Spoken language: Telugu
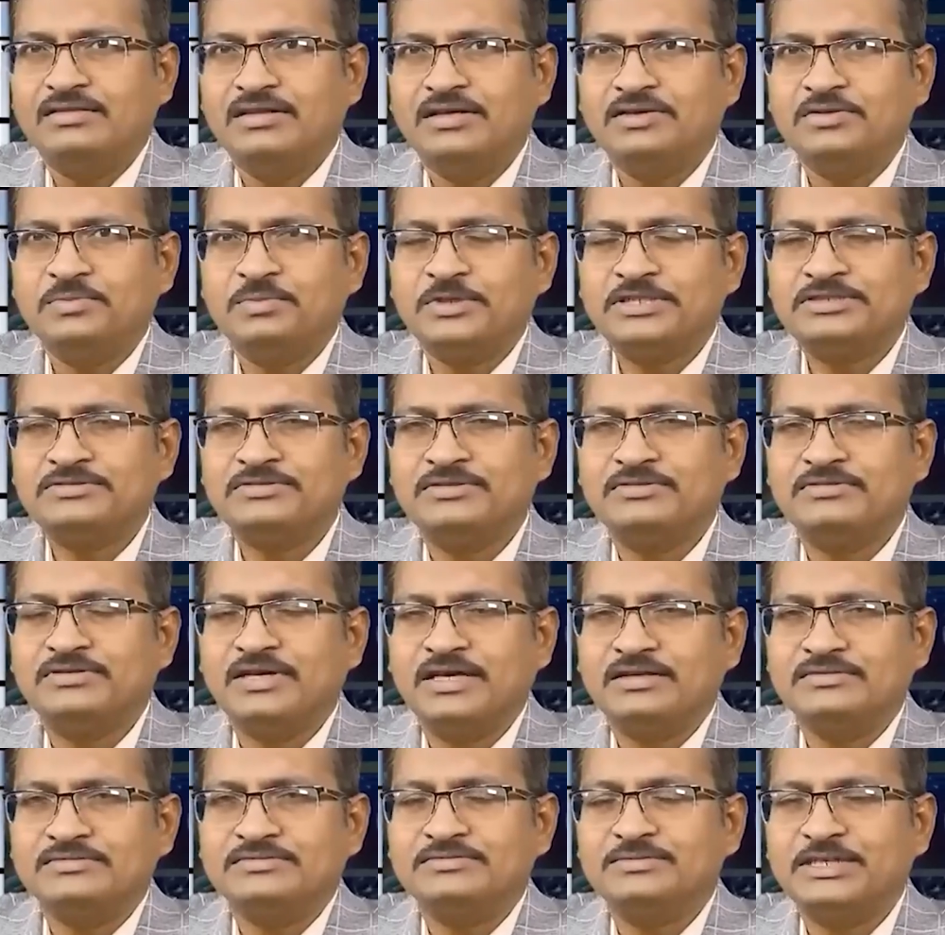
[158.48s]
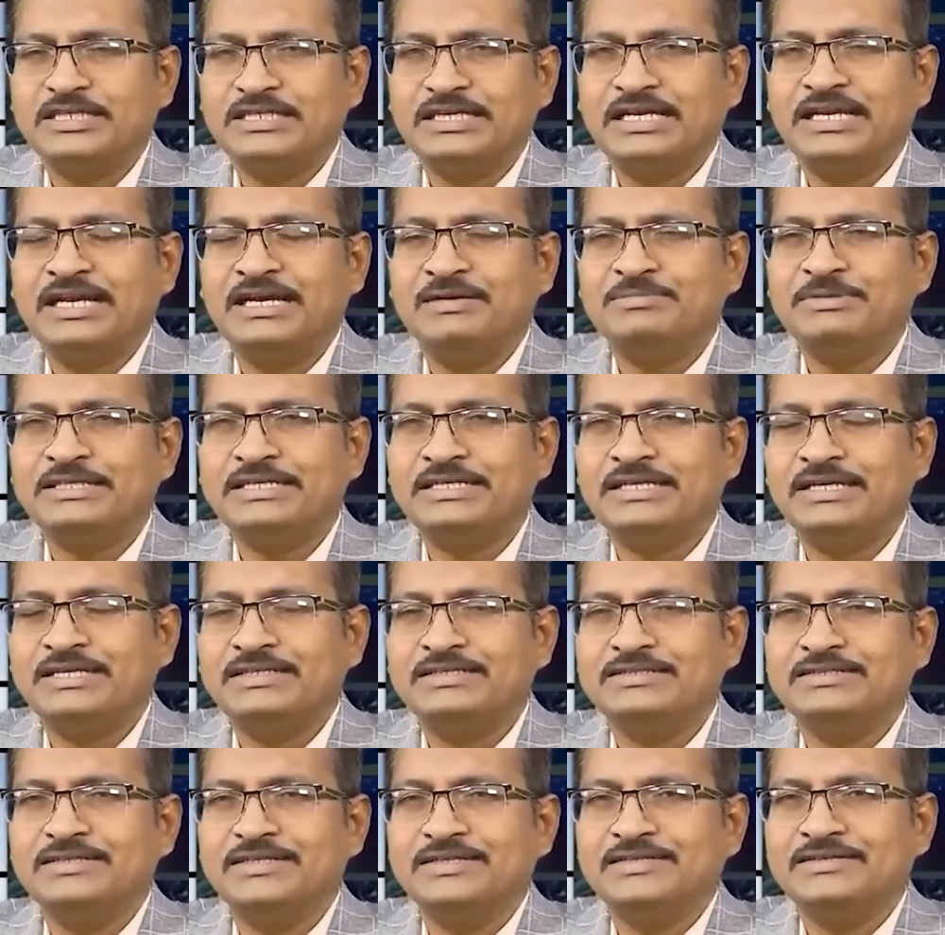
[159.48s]
అందరూ పస్తులు ఉన్నారు మరి ఎలా
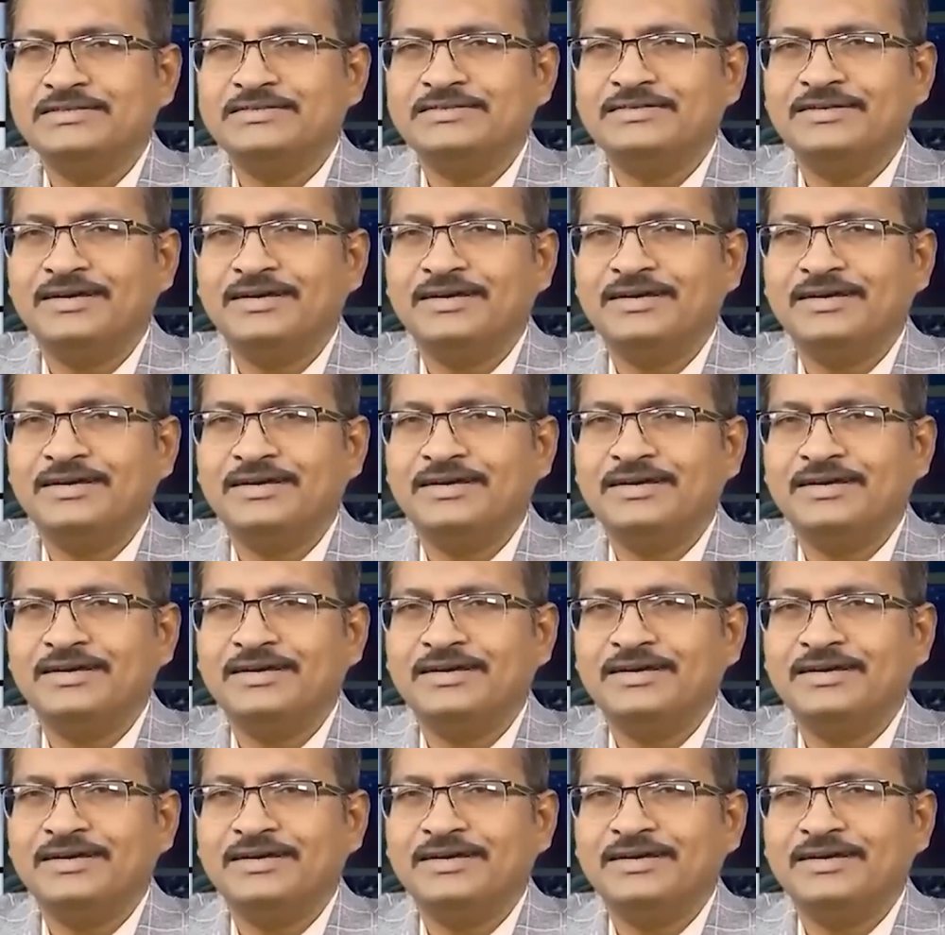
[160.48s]
పెట్టగలిగింది